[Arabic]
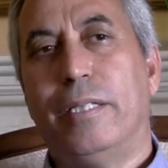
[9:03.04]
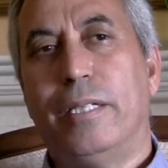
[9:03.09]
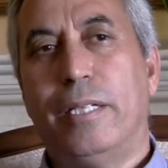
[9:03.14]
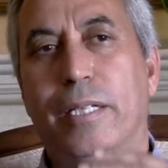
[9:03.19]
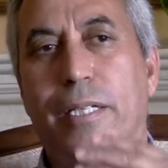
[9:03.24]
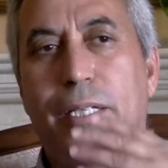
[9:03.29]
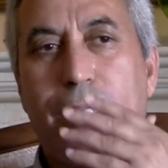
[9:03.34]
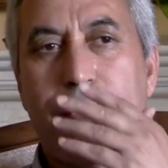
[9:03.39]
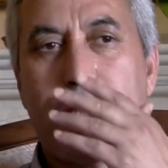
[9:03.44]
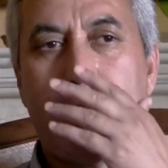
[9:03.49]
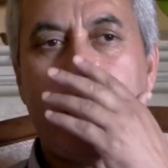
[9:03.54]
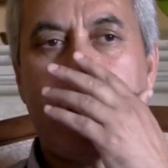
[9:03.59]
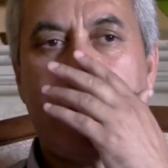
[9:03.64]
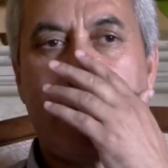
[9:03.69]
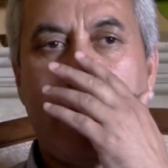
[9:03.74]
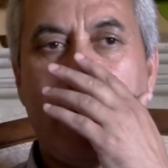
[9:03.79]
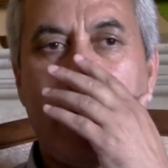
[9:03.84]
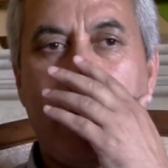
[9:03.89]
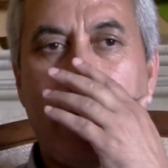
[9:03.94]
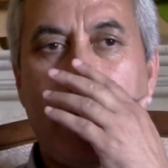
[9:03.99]
آه، ست
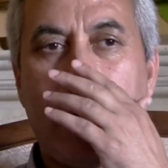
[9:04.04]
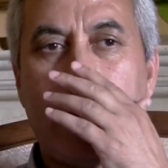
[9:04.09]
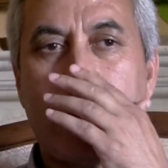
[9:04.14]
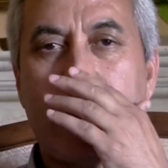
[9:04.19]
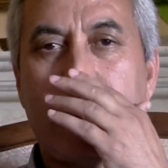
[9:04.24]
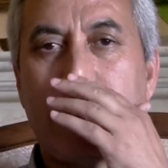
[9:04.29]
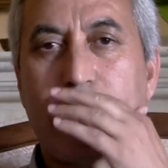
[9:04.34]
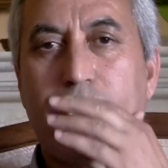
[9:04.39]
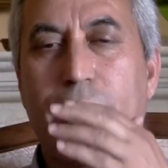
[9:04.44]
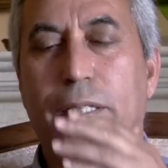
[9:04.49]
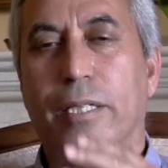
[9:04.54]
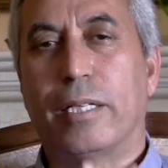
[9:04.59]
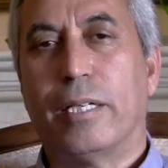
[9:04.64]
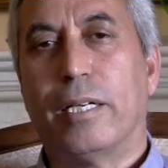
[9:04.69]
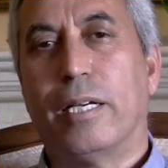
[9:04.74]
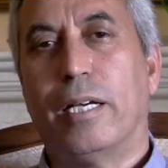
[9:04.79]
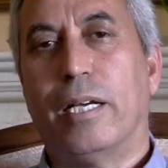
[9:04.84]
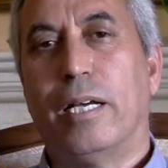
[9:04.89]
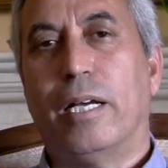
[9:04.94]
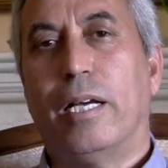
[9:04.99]
سنوات
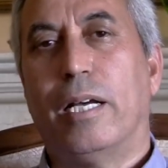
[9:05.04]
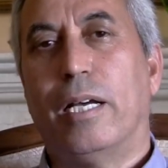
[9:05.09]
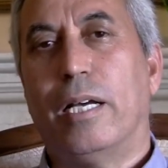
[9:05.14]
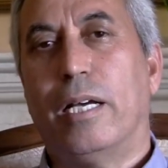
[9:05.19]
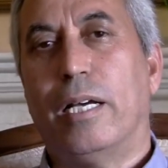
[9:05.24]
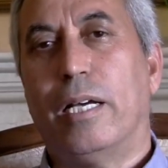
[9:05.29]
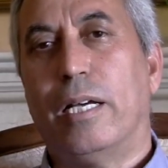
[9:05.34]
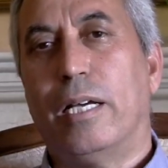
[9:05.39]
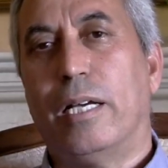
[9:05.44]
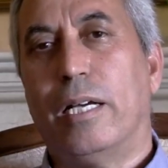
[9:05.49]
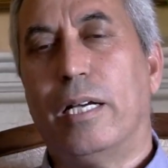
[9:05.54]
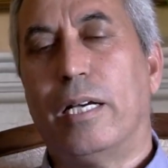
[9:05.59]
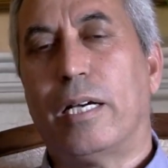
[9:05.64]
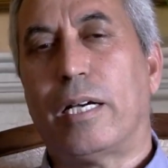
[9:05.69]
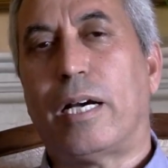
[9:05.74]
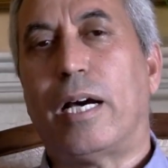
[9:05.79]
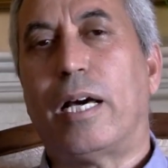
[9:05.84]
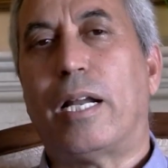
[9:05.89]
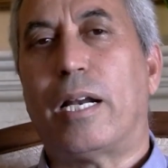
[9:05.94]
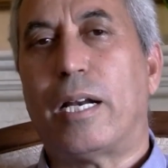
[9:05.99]
آه،
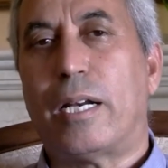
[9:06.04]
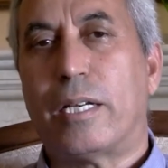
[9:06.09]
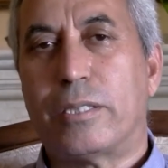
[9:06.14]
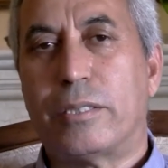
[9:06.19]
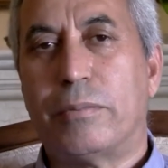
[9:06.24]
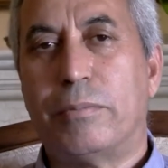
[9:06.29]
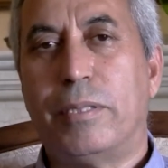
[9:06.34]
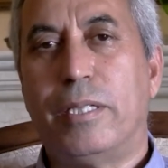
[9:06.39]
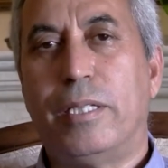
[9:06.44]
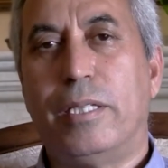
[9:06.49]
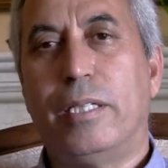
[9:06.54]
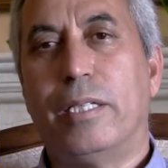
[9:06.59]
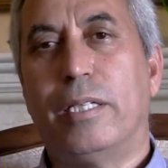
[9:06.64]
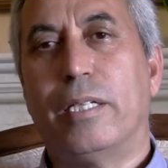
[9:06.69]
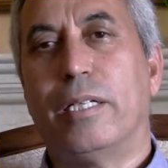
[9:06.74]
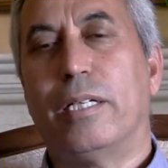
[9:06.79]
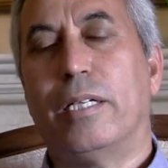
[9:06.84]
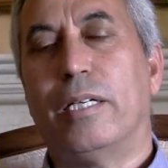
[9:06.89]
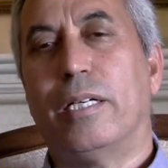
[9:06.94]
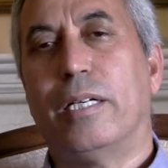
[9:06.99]
قررت
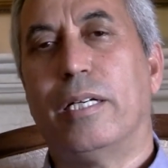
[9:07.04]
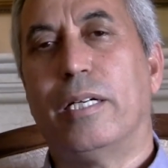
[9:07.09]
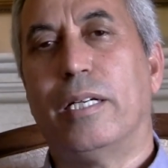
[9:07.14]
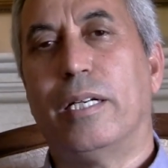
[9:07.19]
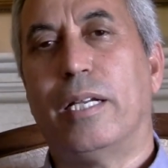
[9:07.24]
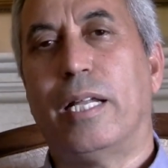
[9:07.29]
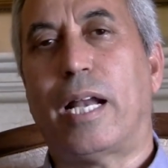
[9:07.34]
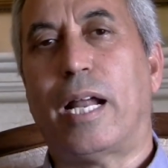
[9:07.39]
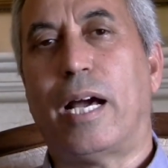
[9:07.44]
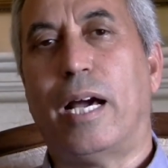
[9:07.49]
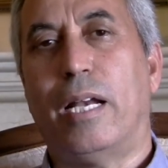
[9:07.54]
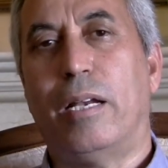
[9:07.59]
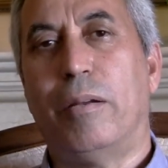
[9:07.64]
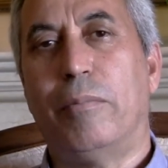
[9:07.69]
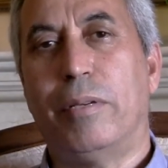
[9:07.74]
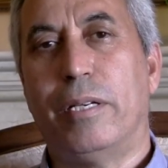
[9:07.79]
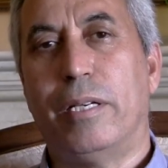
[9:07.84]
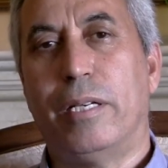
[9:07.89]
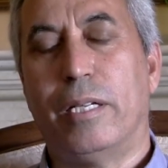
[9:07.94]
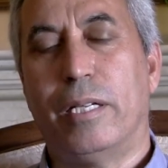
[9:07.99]
بلي نرحل
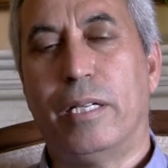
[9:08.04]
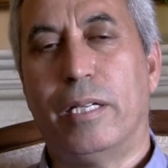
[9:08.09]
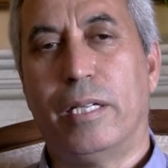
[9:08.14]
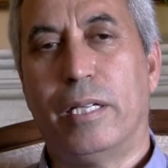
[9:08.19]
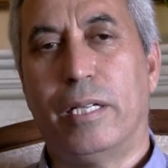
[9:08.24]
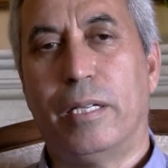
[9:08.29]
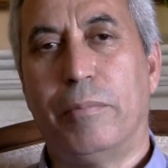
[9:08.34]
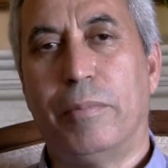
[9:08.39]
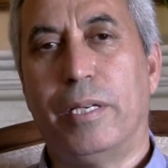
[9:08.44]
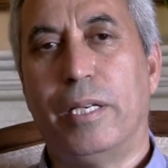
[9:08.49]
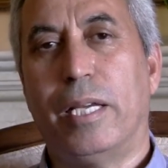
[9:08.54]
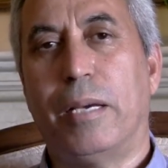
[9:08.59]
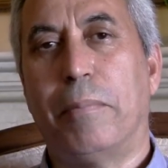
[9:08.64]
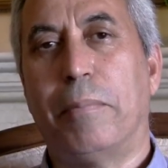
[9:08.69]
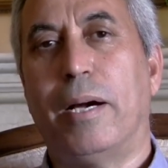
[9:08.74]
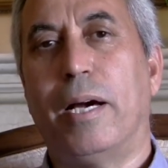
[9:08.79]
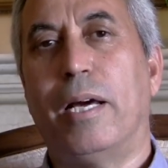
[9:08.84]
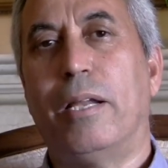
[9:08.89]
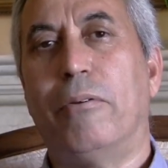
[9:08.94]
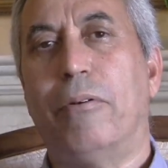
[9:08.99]
من من
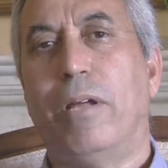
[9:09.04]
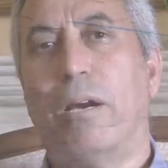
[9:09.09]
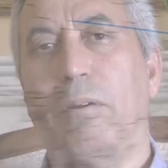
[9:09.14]
اليابان